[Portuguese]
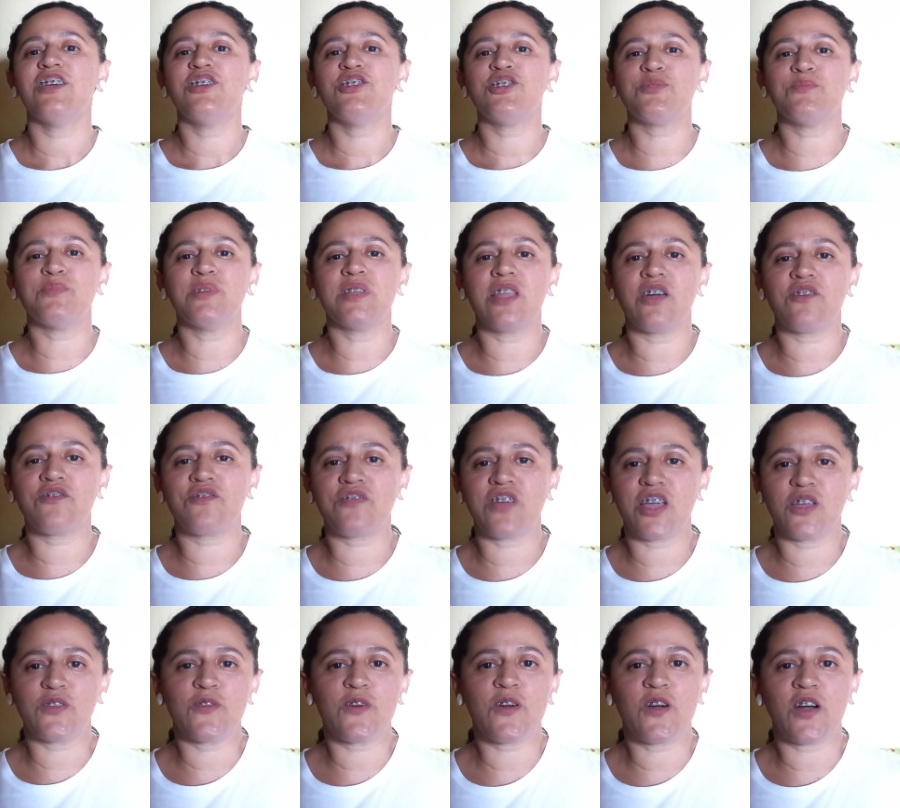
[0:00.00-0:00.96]
de muita
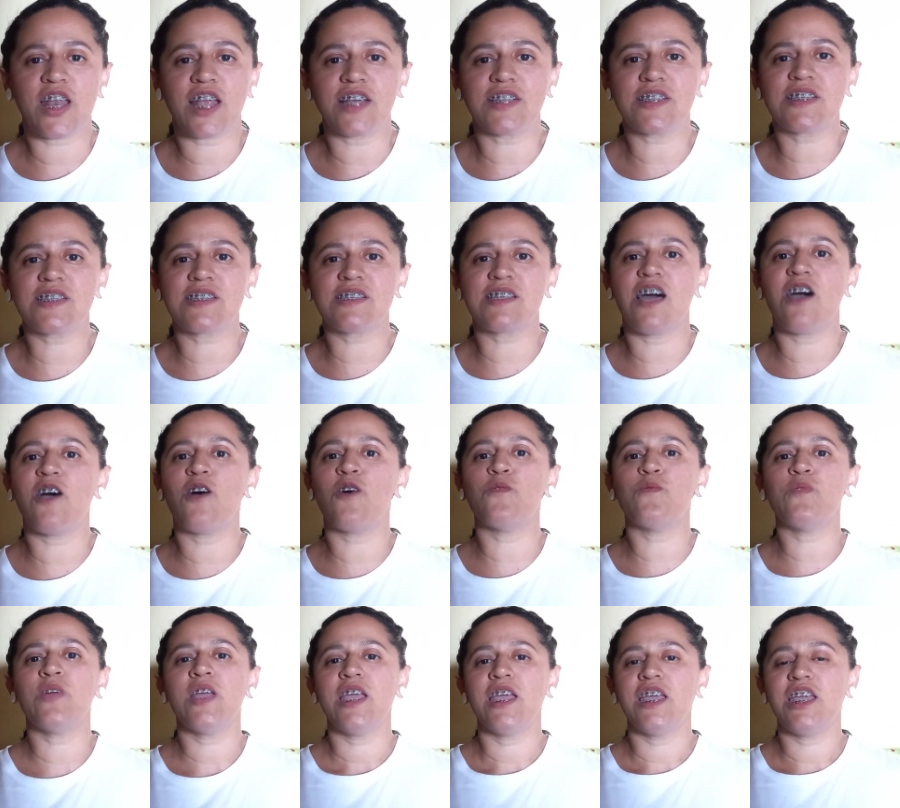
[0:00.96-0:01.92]
fé no
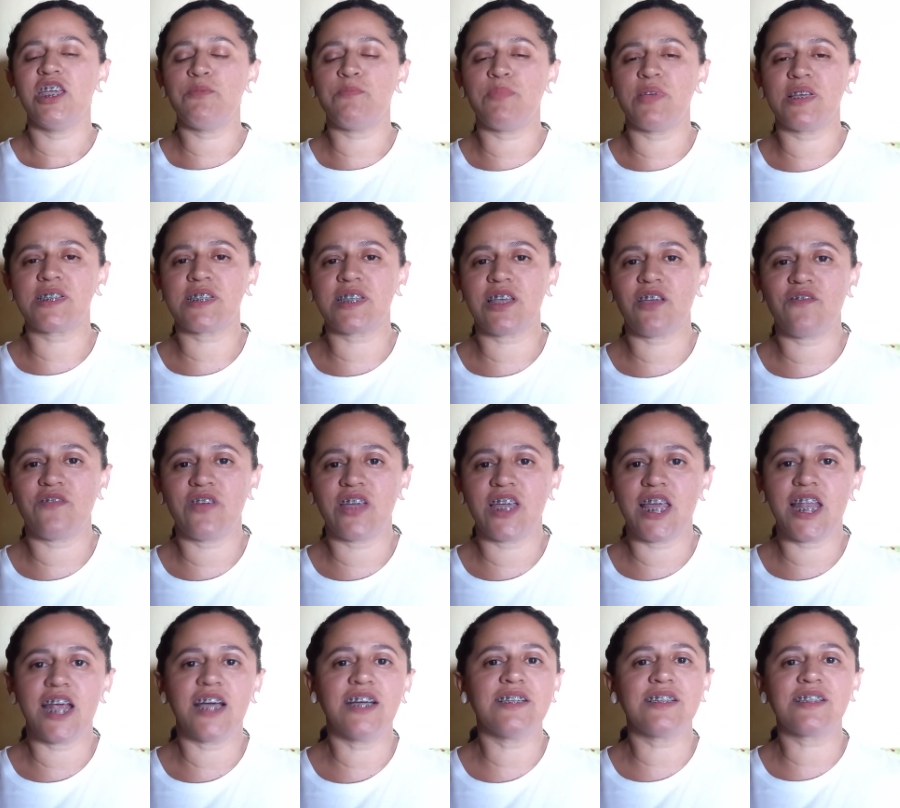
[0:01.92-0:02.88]
coração e
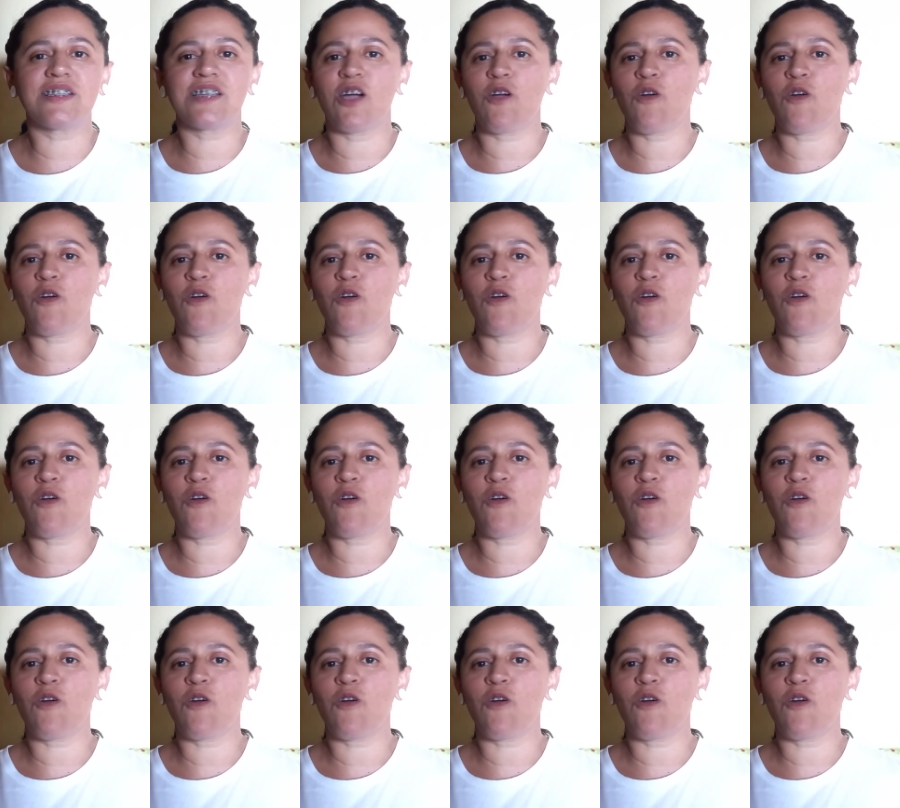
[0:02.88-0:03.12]
perseverança,